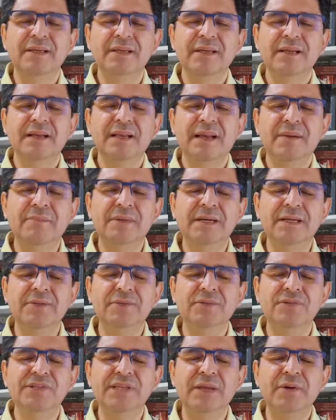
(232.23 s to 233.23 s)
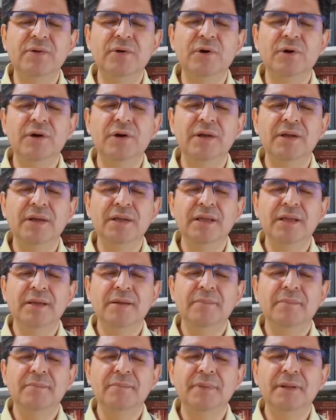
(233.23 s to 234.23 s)
clamando, Senhor,
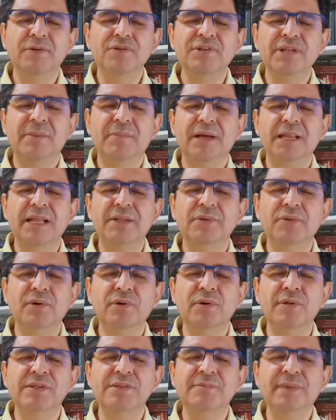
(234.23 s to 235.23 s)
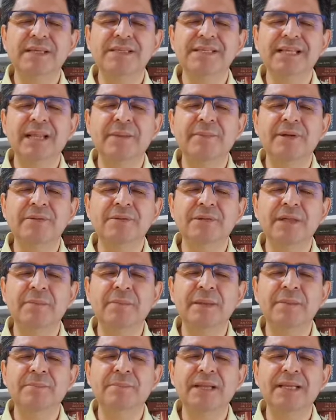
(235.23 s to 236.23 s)
pelos trabalhadores, mas clamando
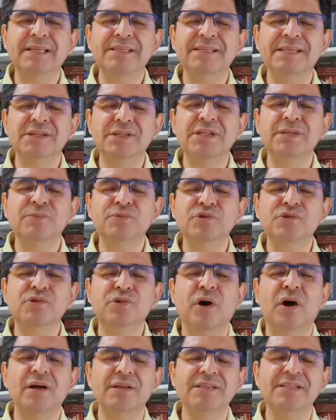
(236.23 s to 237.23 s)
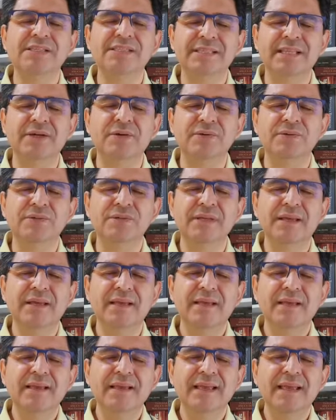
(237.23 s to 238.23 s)
também para que sejamos nós, Deus,
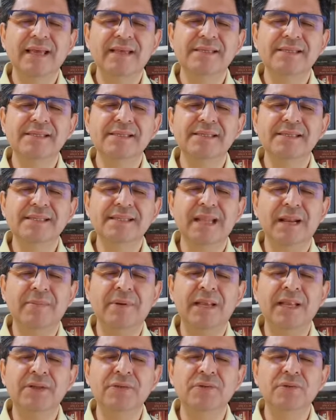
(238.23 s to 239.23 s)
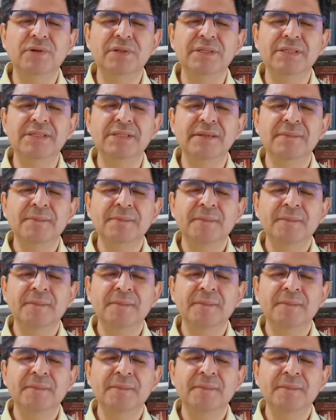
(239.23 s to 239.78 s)
esses trabalhadores